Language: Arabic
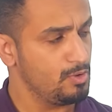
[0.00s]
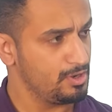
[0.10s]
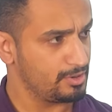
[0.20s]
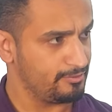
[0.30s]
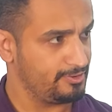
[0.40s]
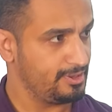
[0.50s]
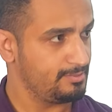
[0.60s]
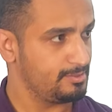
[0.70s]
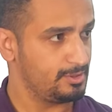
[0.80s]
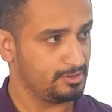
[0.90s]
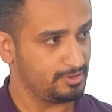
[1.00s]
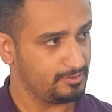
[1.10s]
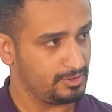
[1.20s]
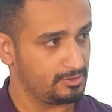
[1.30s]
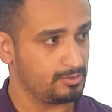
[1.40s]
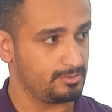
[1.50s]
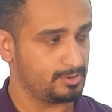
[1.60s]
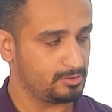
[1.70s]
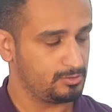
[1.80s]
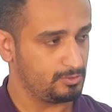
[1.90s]
واقرا فيها بالاضافه اللي كنا
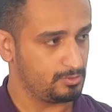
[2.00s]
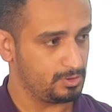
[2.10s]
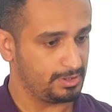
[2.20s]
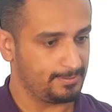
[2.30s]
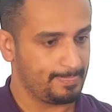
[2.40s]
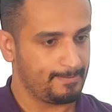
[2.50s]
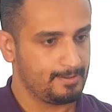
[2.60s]
بناخده في الكليه